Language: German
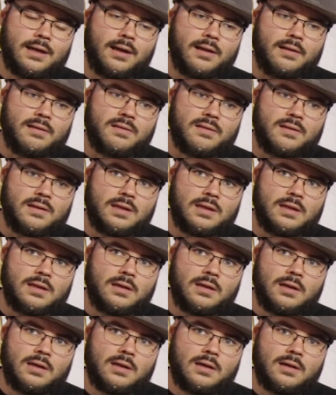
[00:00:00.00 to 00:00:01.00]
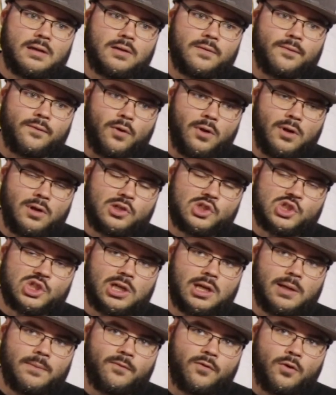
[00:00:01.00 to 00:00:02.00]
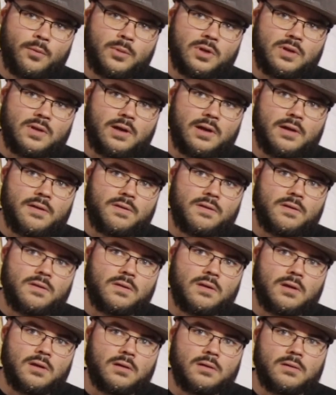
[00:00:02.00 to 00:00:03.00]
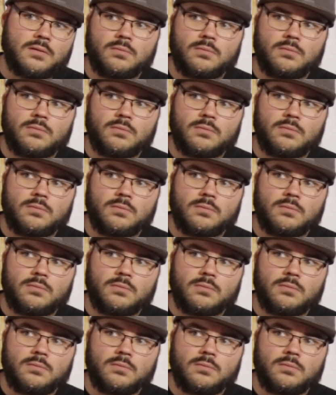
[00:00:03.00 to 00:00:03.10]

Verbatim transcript: als die vollen Scheiben vom E30, der,